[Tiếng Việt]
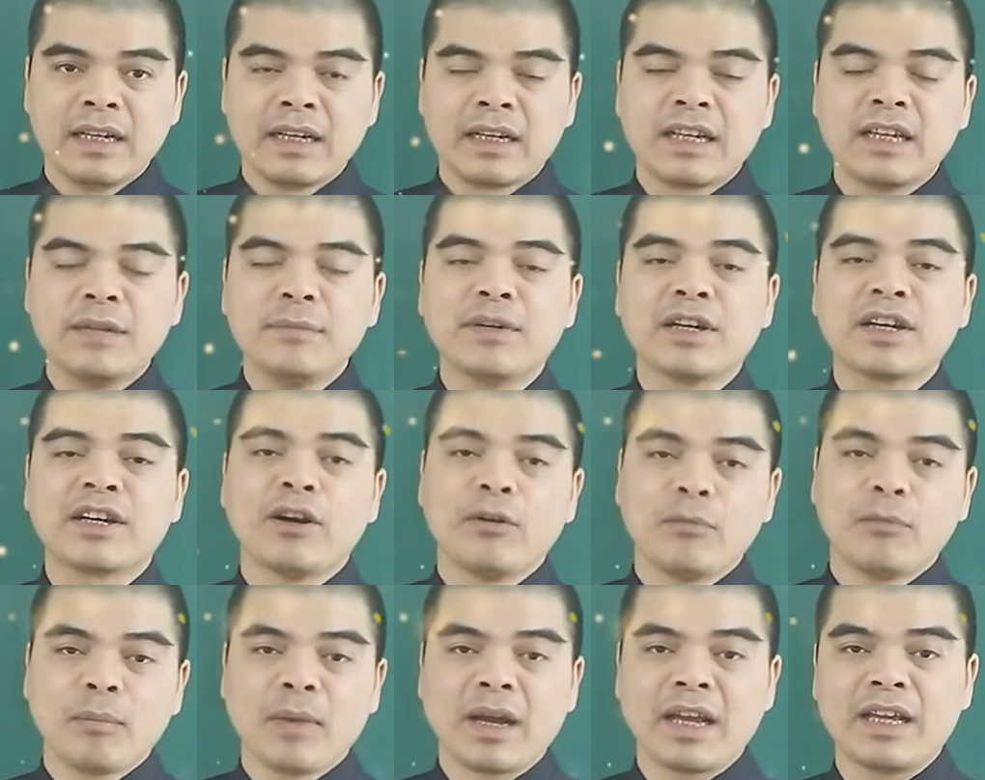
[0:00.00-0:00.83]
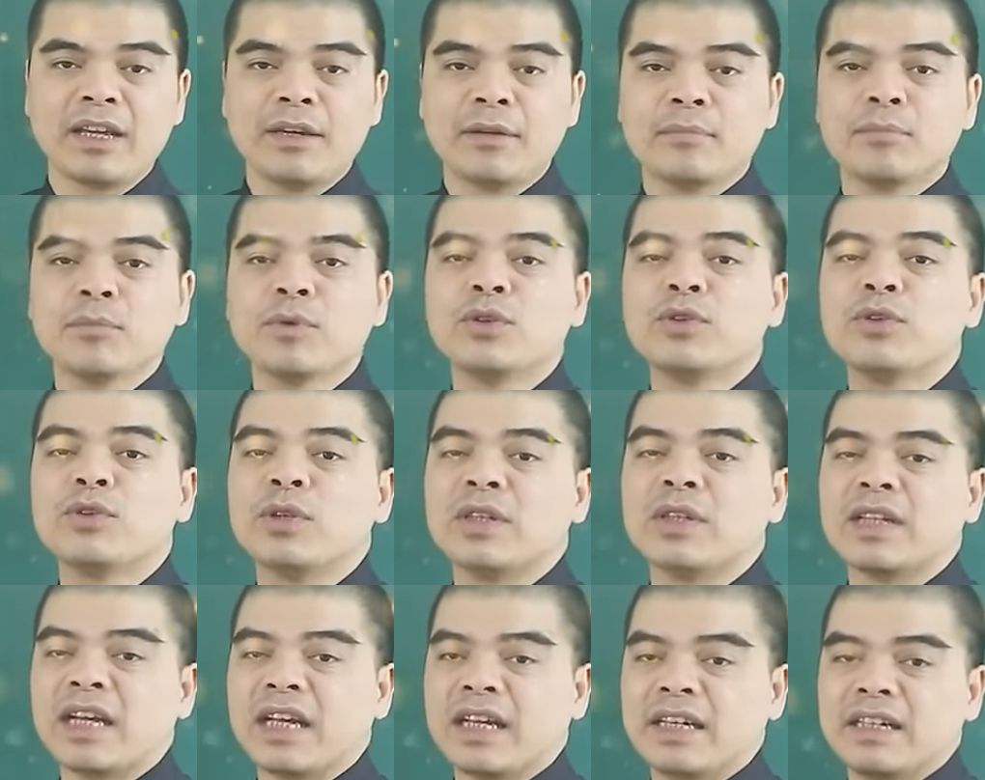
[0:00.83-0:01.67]
khi mà không may bốn
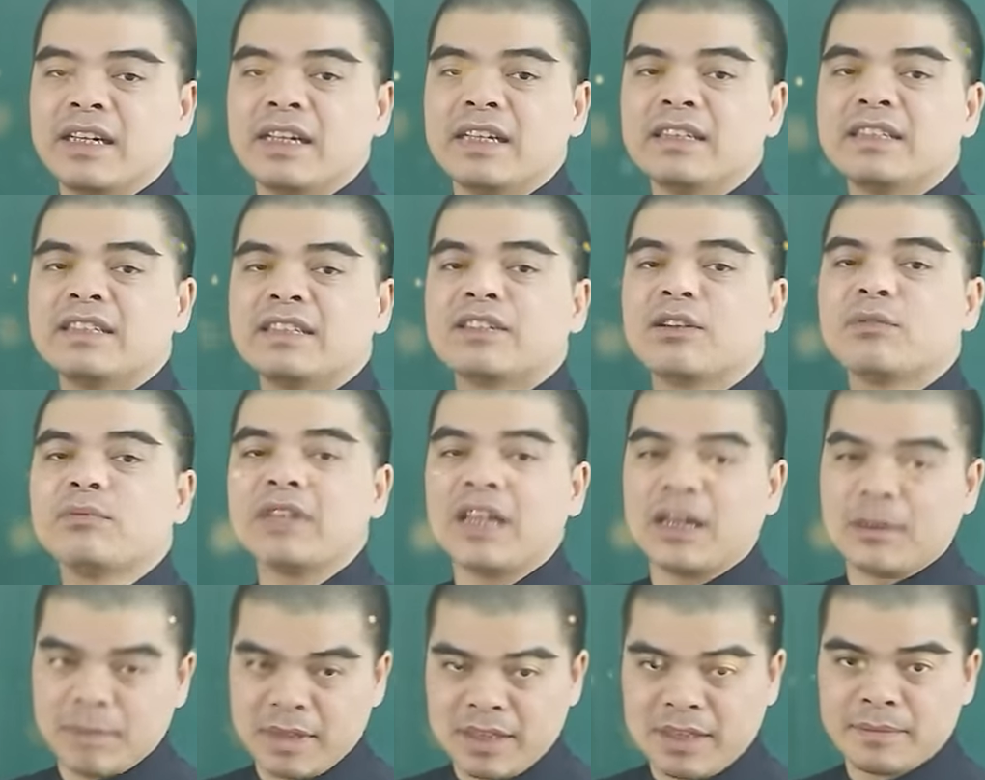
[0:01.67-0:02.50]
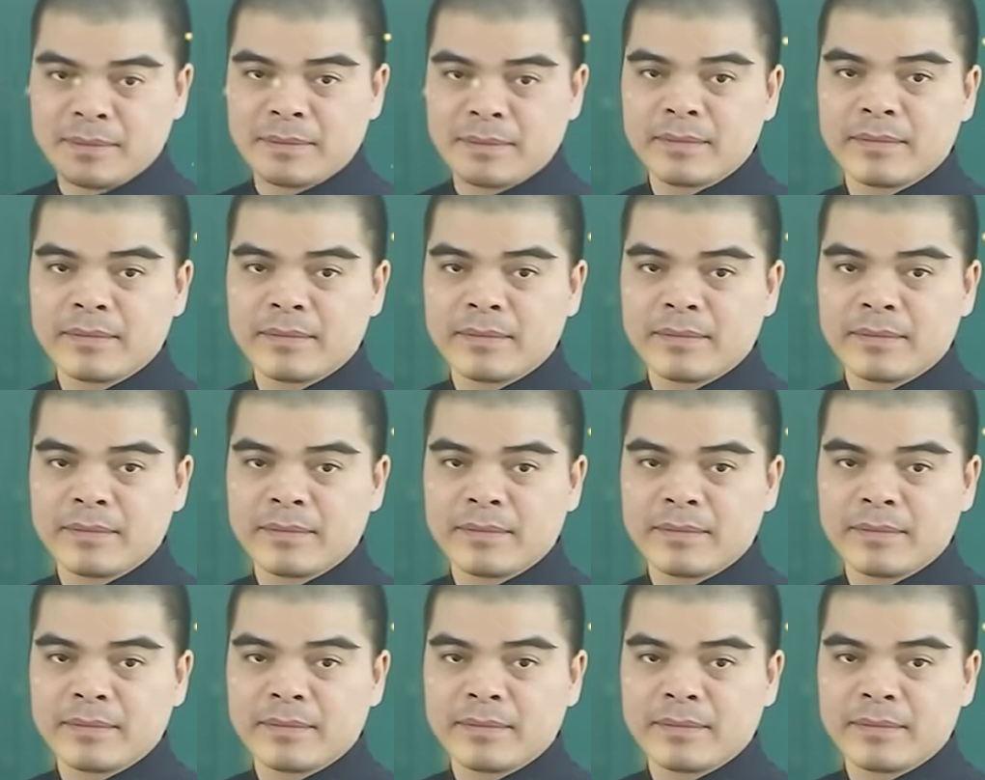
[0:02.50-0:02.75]
tuổi này đến sông nhà mình.